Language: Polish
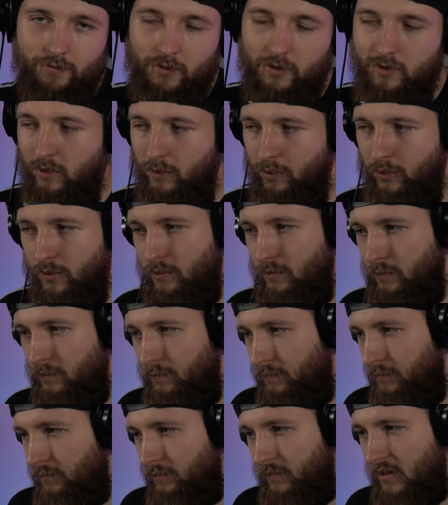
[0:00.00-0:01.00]
Jest to po prostu
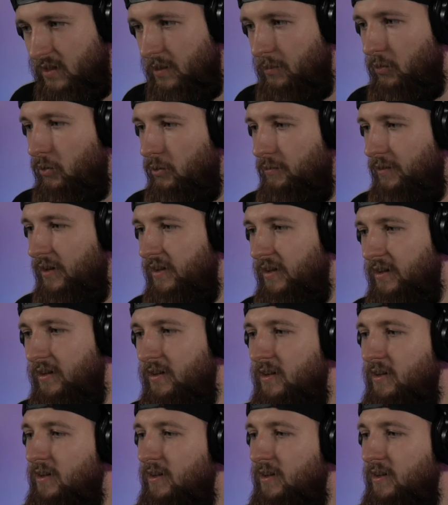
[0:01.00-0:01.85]
zablokowane